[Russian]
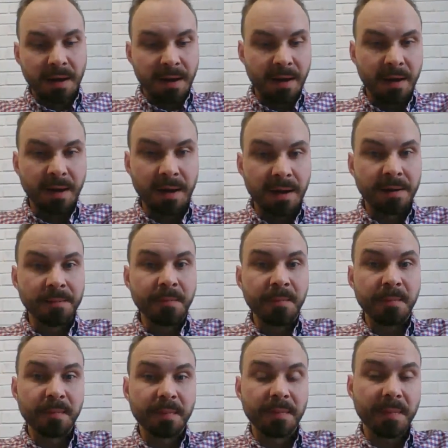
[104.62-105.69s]
А,
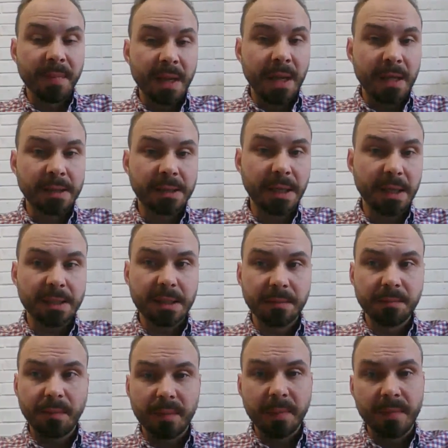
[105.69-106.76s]
здесь
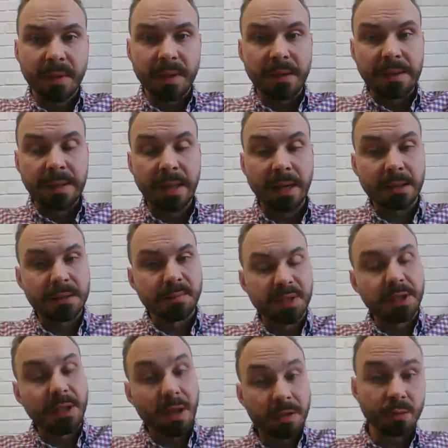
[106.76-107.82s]
нас
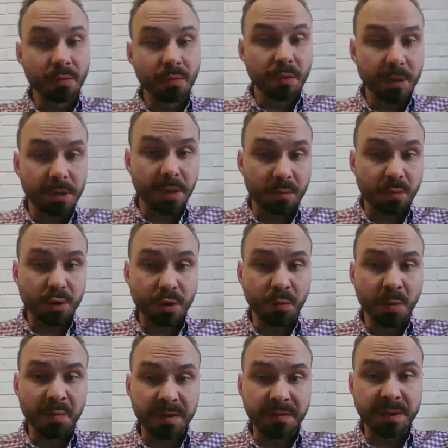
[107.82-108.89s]
подтолкнуло к тому,
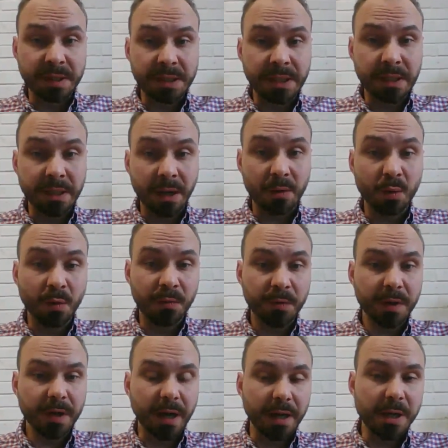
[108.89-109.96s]
чтобы провести такой
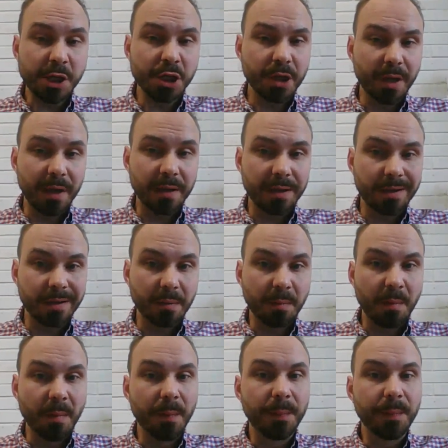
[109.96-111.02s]
эфир, конечно,
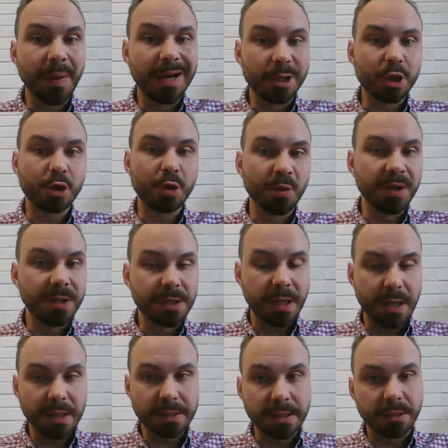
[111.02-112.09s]
это большой
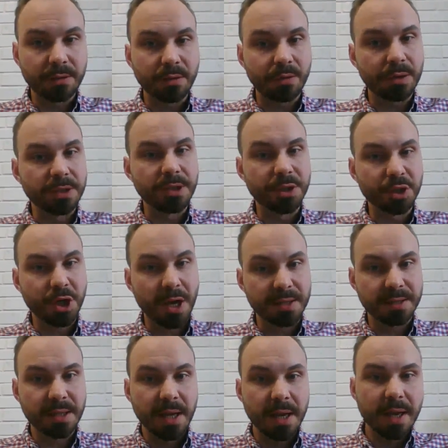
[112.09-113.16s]
интерес, который
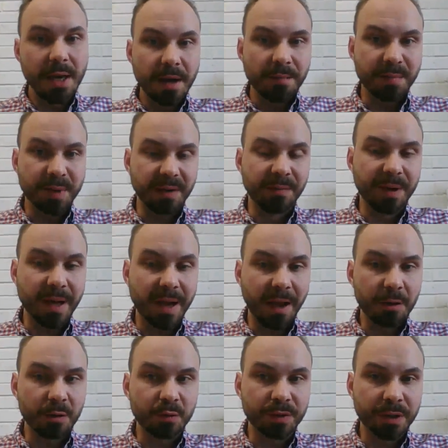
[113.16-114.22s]
сейчас
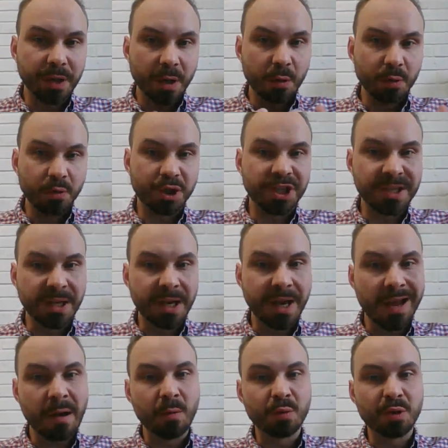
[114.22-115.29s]
проявляют
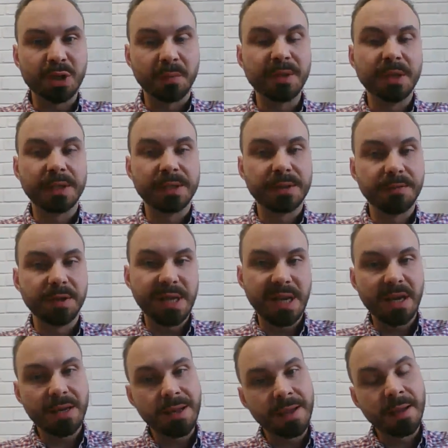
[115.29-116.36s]
учителя, учебные
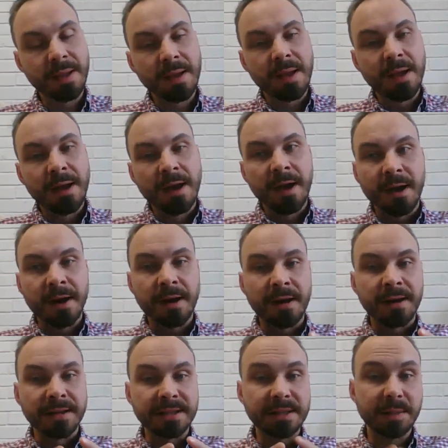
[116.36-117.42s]
заведения,
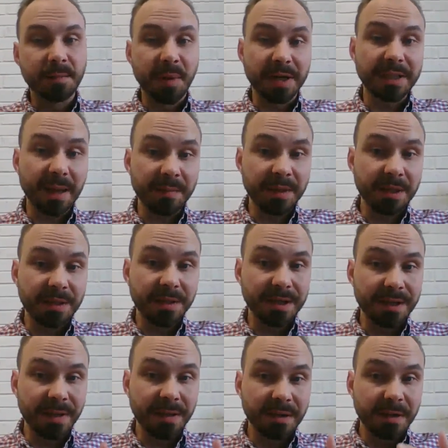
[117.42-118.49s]
а,
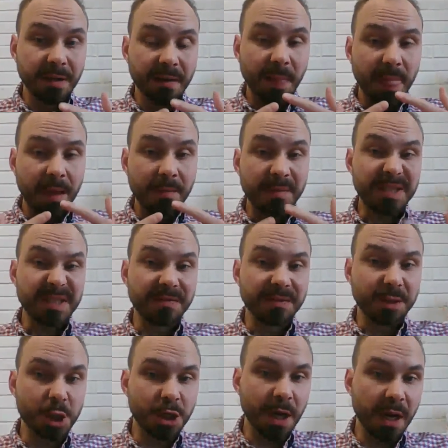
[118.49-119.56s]
департаменты
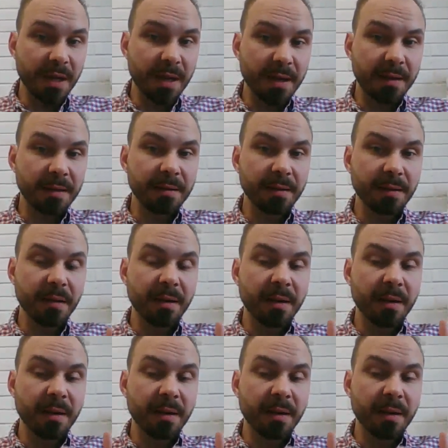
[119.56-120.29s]
просвещения,